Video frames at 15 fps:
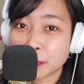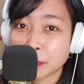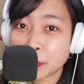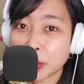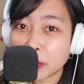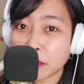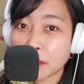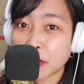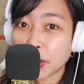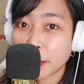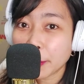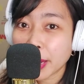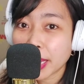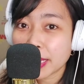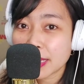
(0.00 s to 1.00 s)

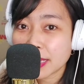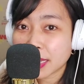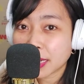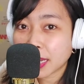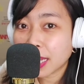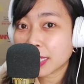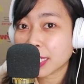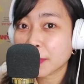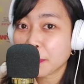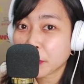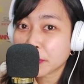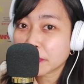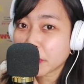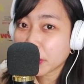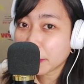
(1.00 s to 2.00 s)
performance, ang aking
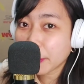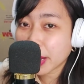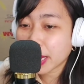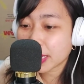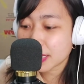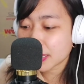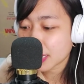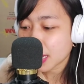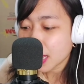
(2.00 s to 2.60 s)
performance